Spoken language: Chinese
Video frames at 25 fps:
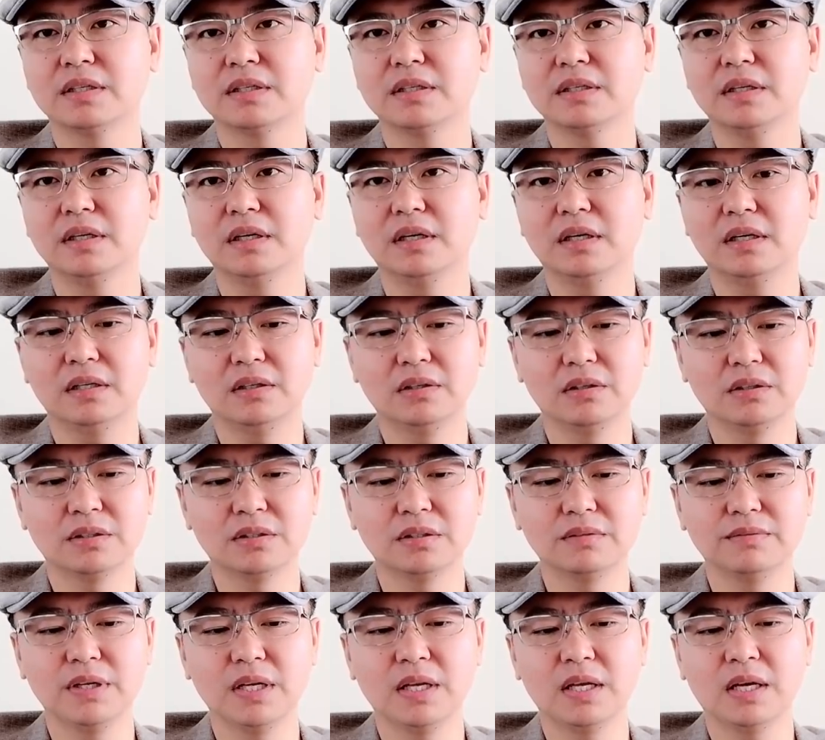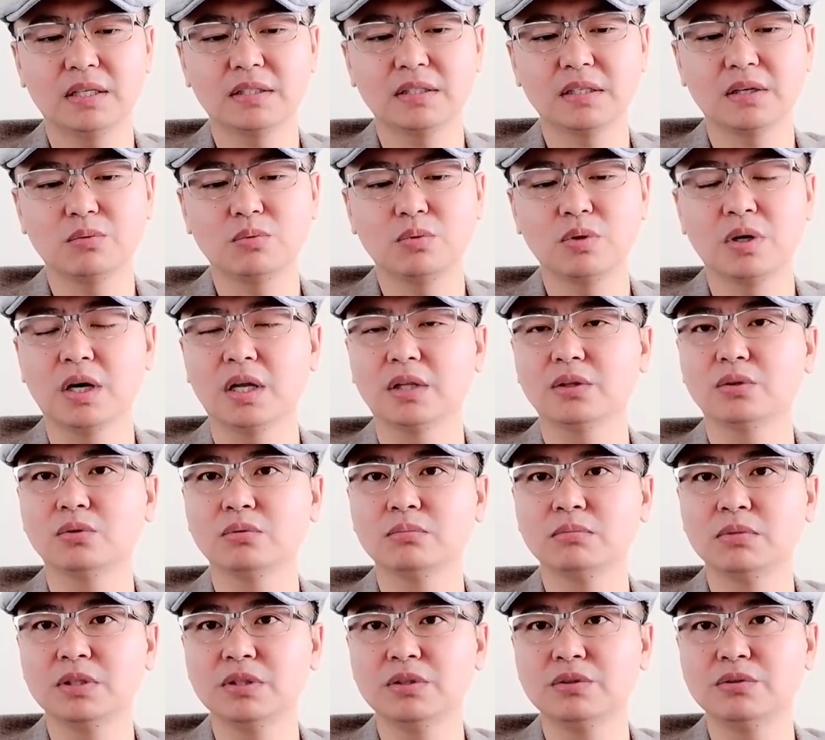啊，俄罗斯未来在乌克兰东
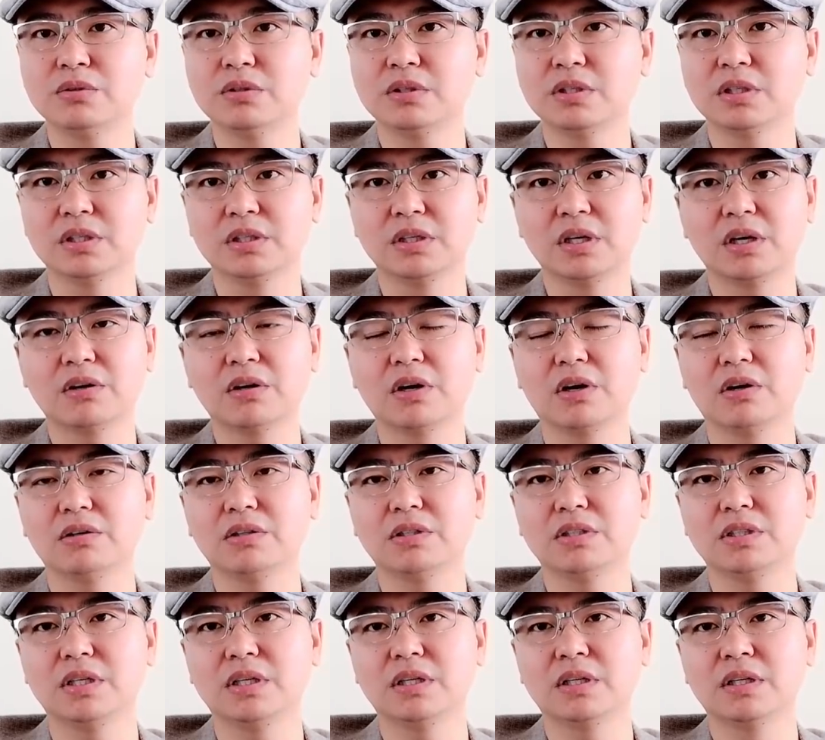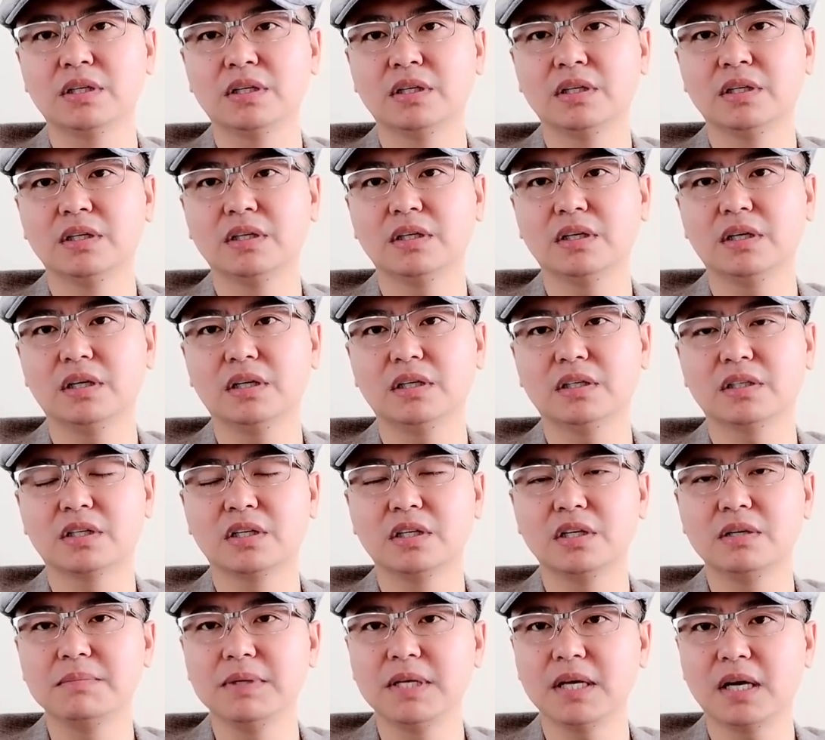部地区可能要搞一些啊，克
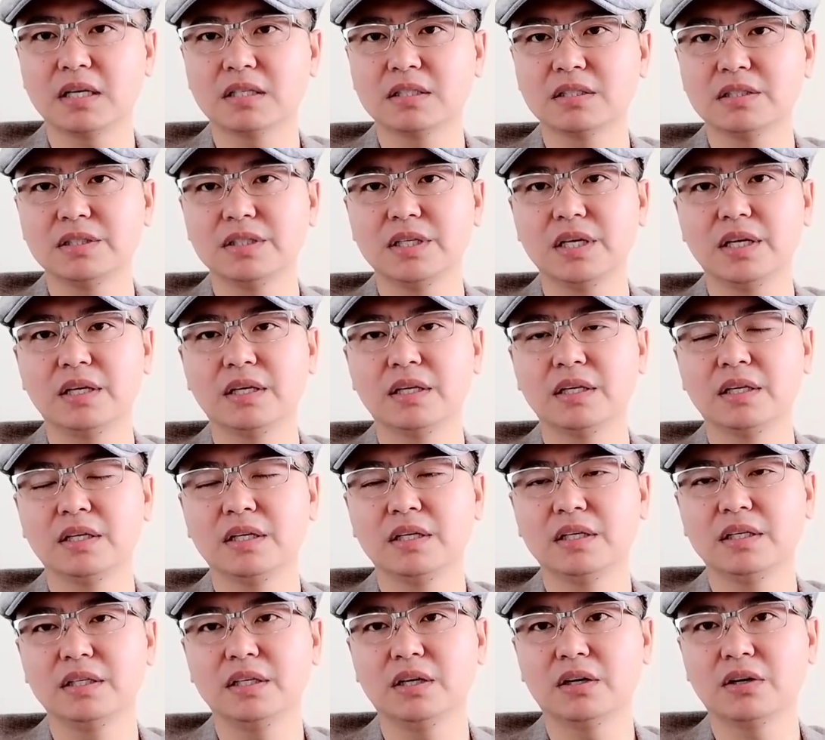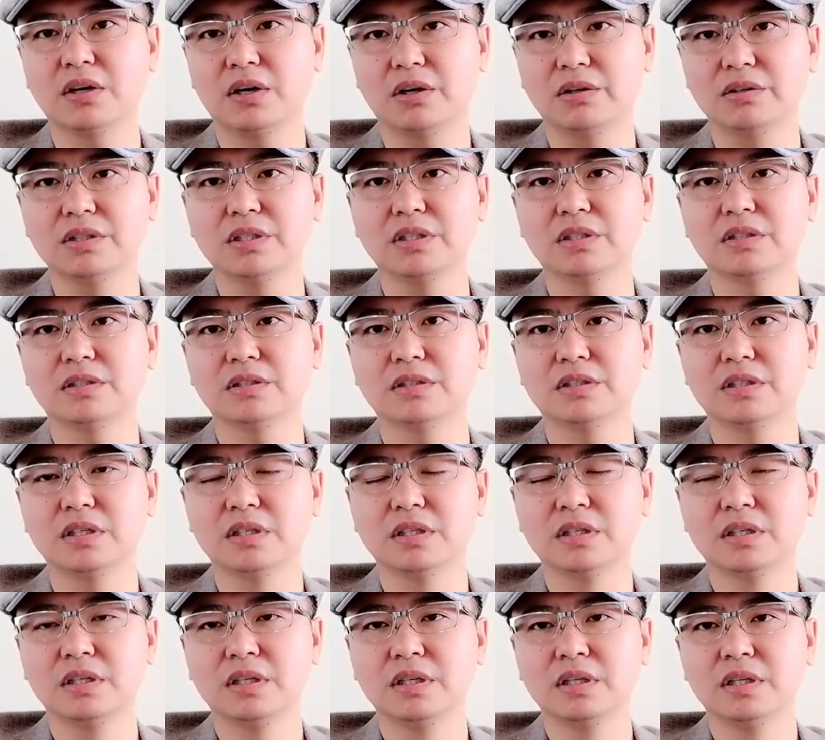里米亚事件也要搞一些事情，
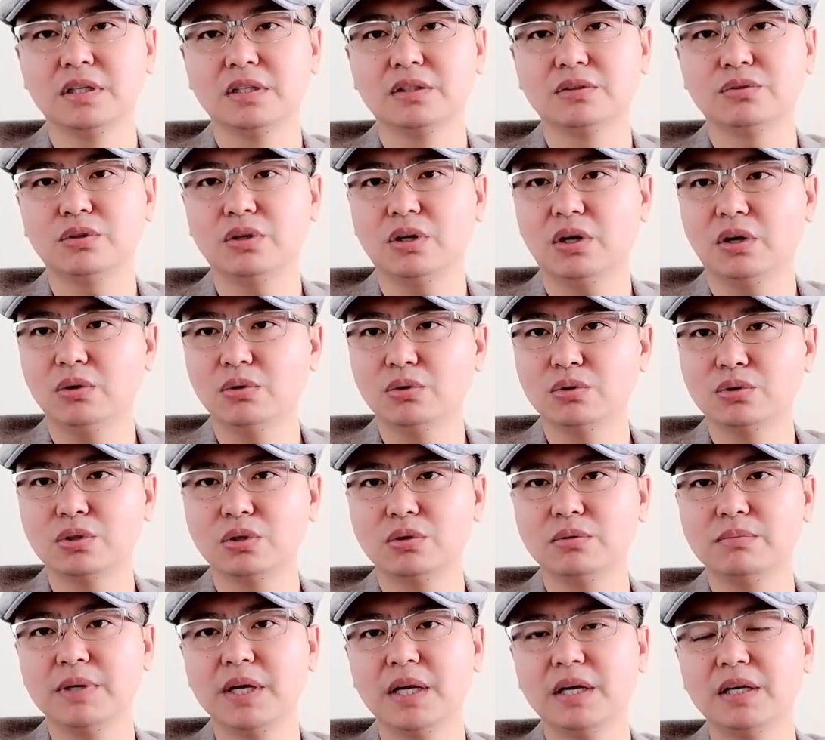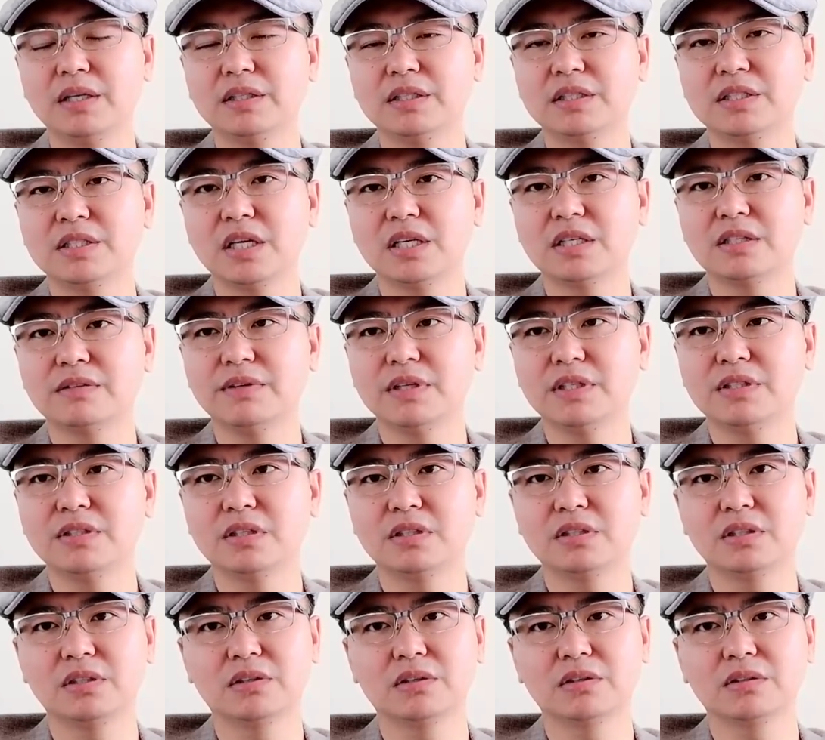所以欧洲面临的现实威胁
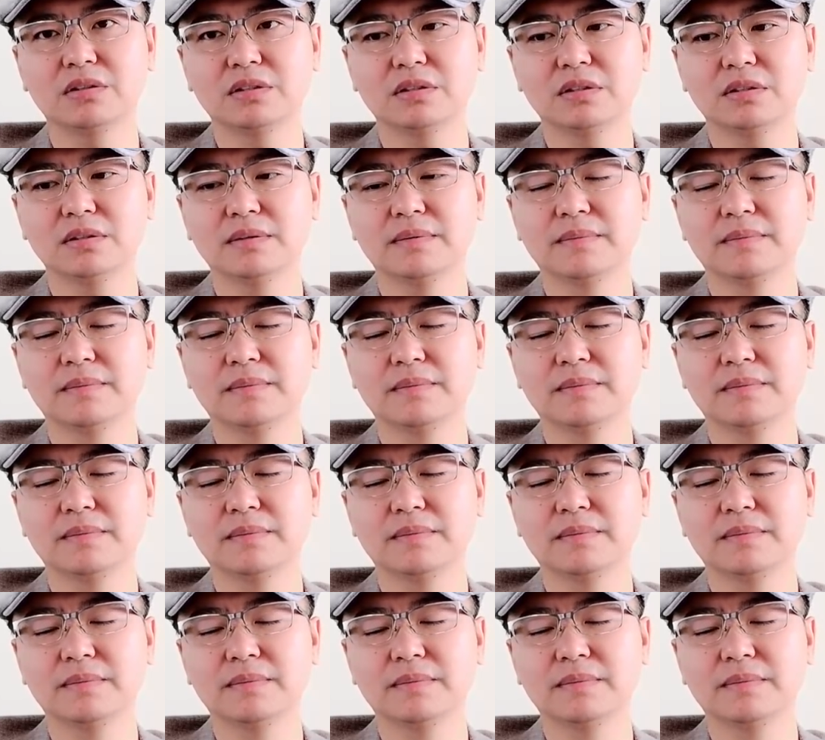是俄罗斯，